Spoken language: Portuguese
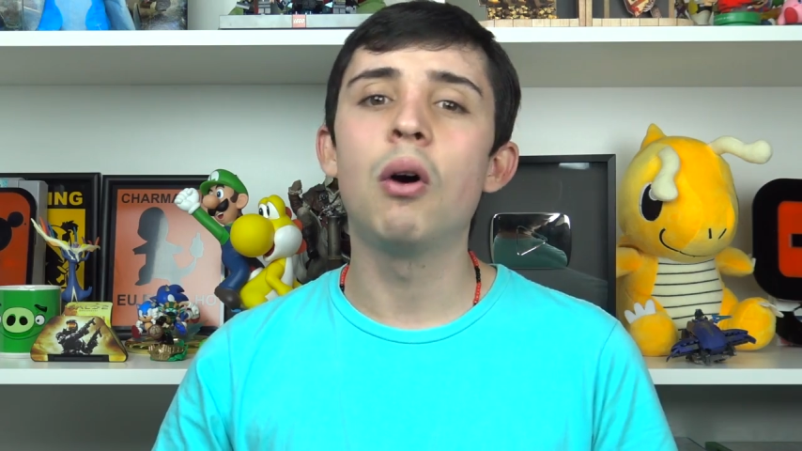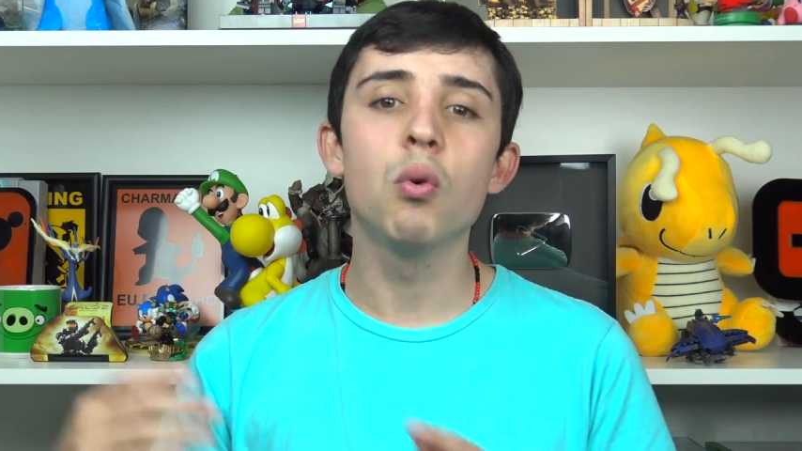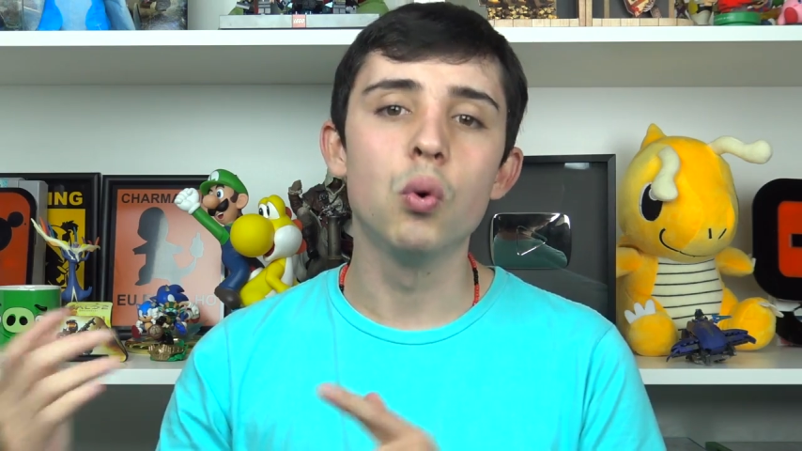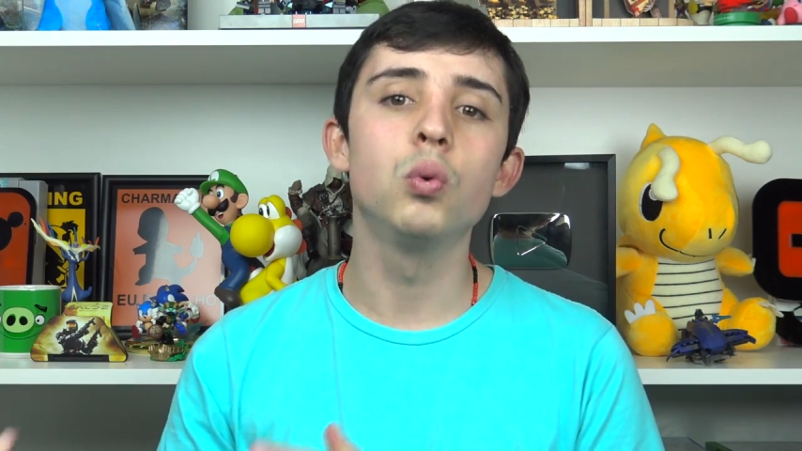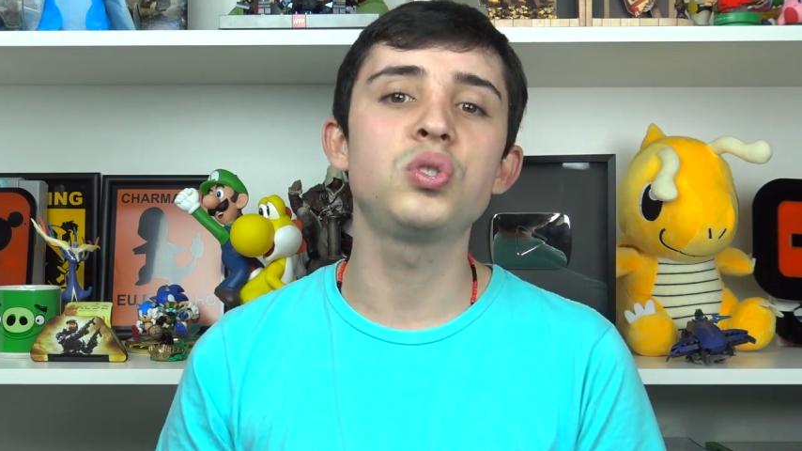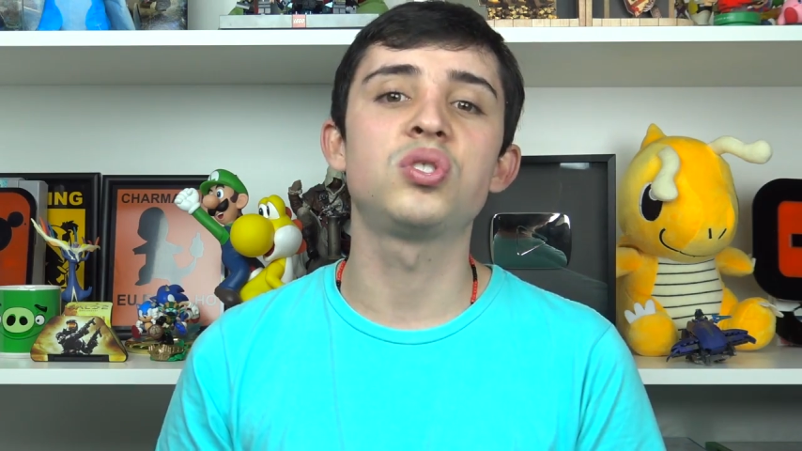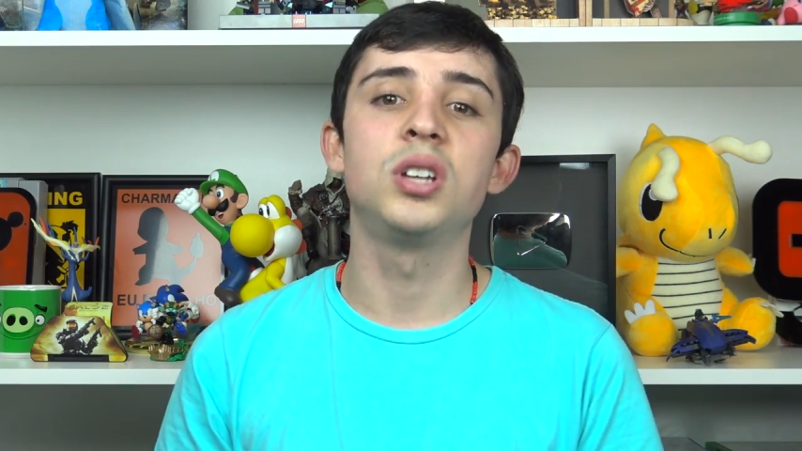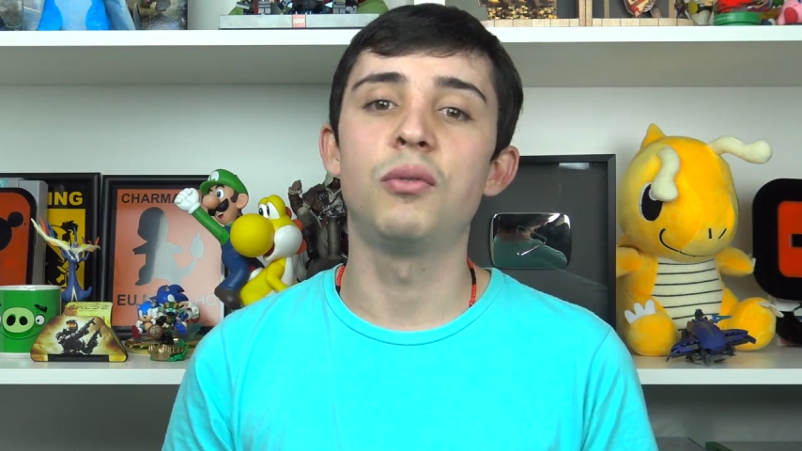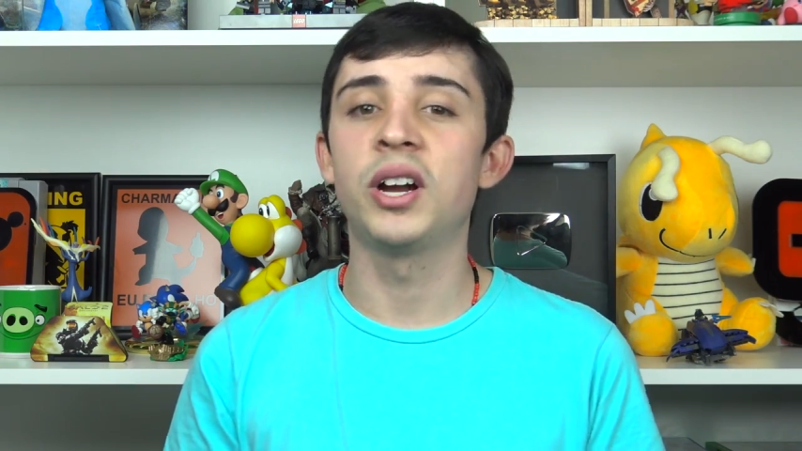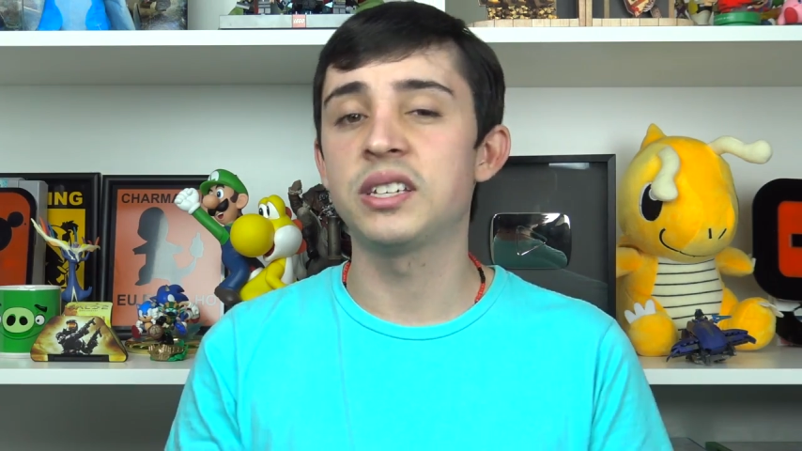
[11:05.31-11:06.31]
alguns, e
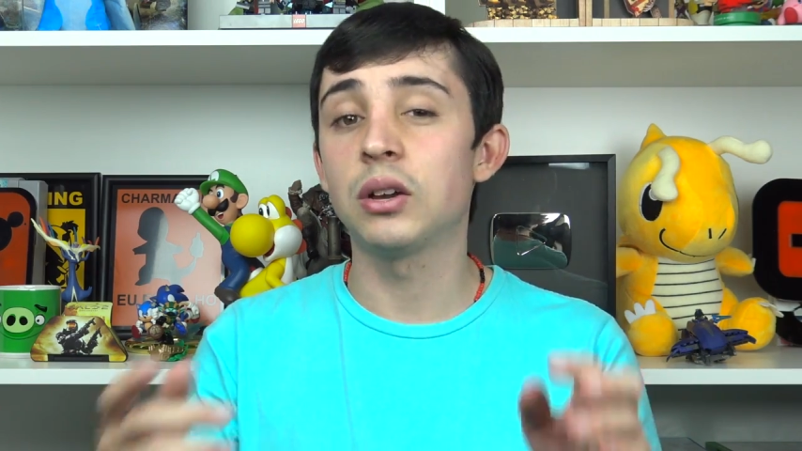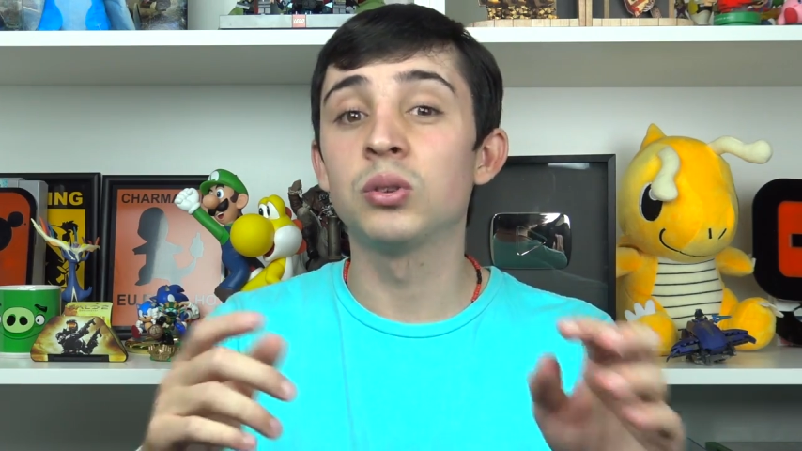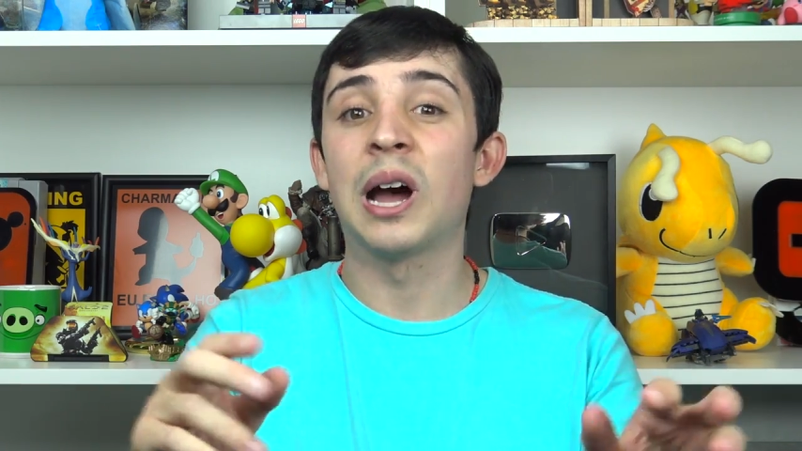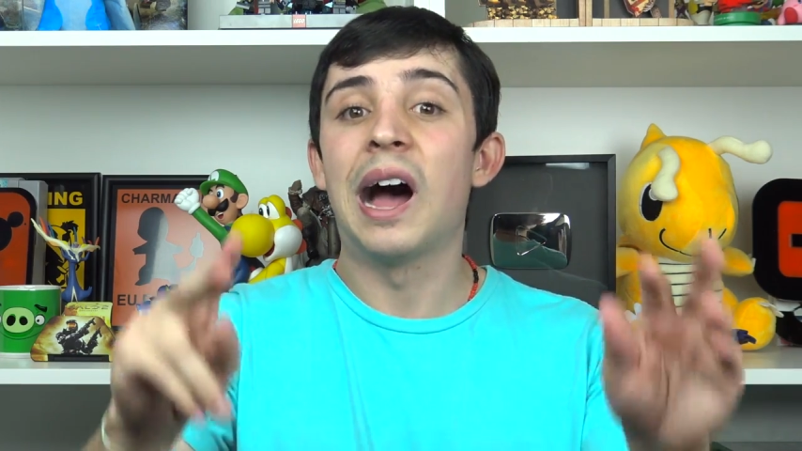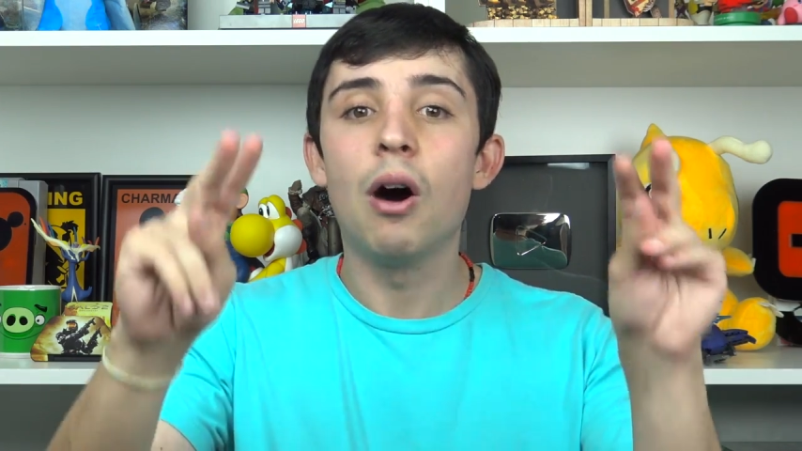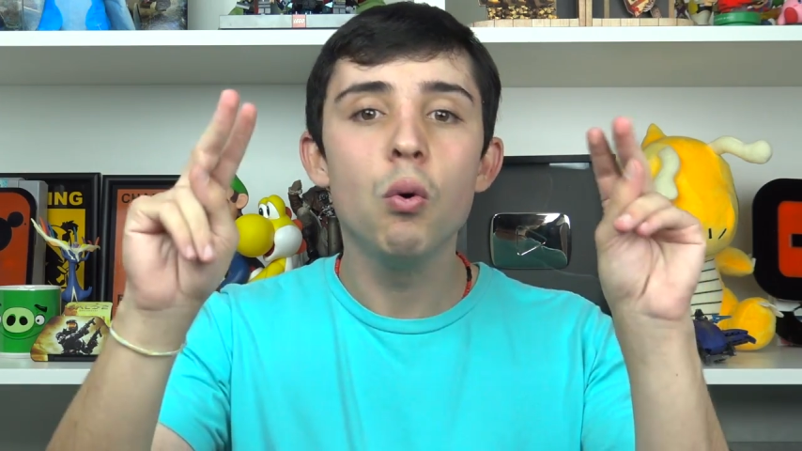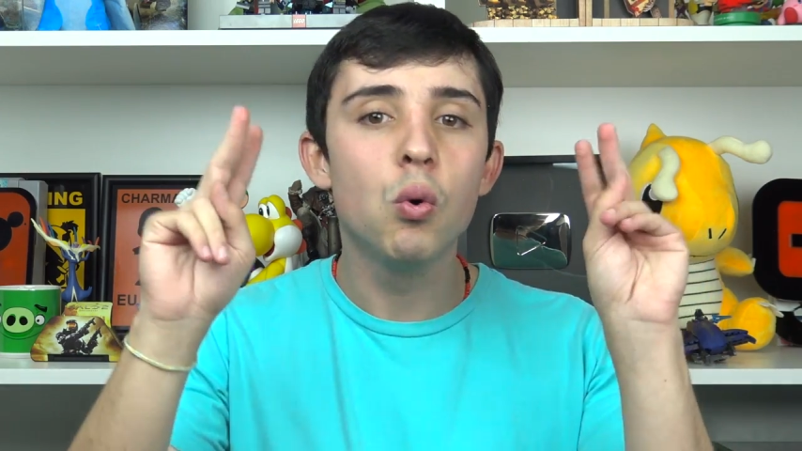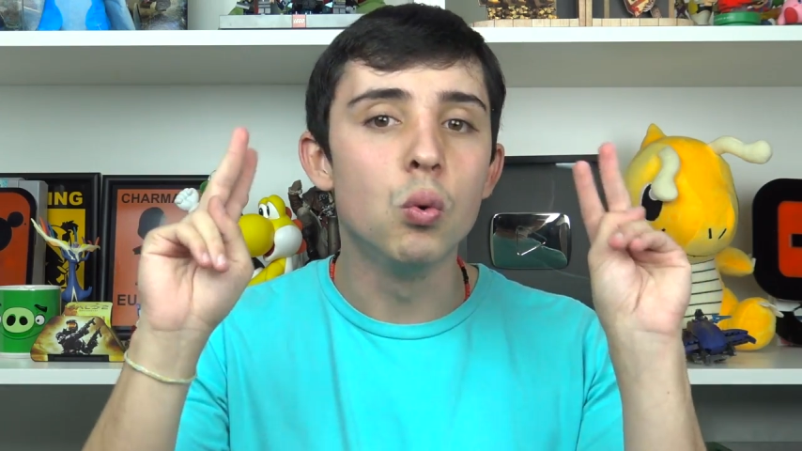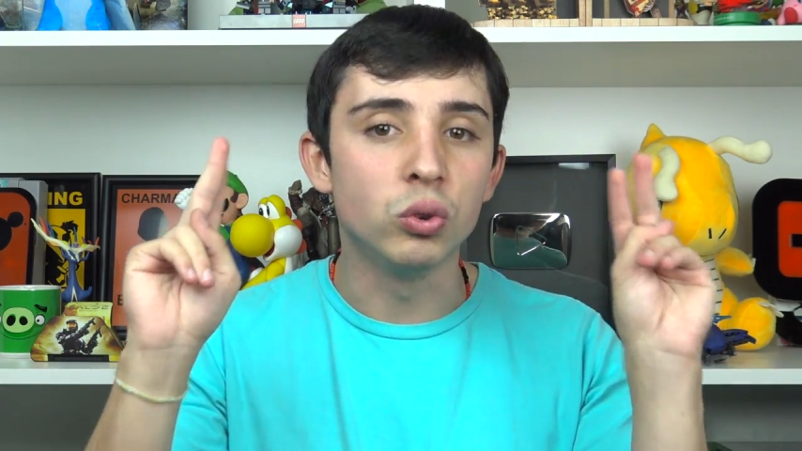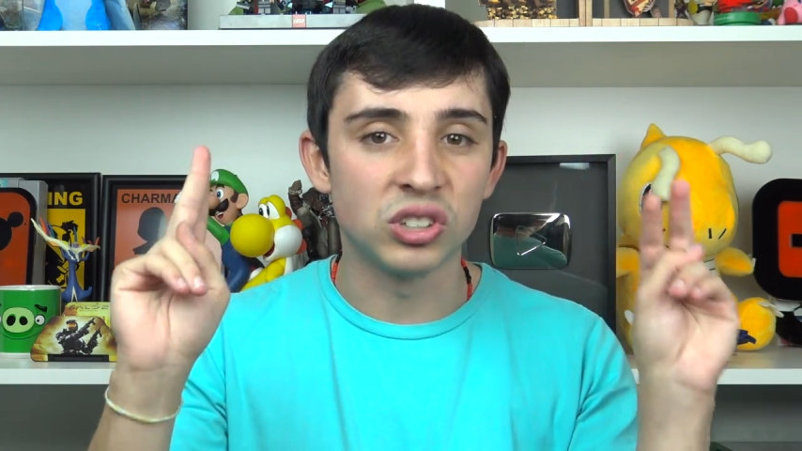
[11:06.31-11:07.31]
eu vou ressaltar
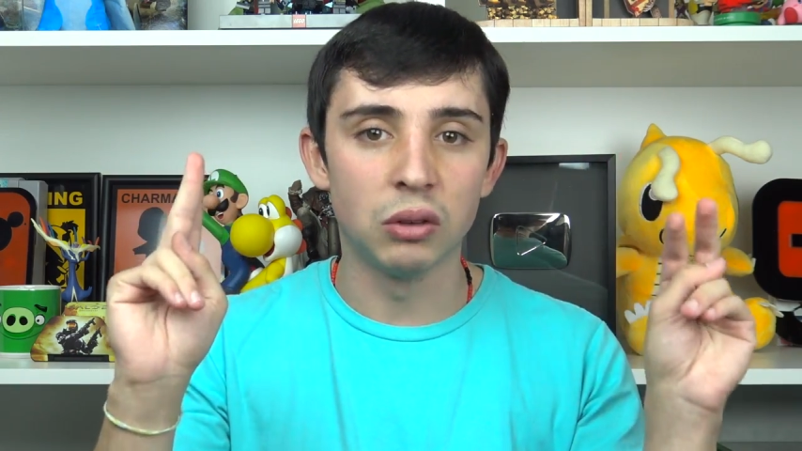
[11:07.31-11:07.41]
alguns,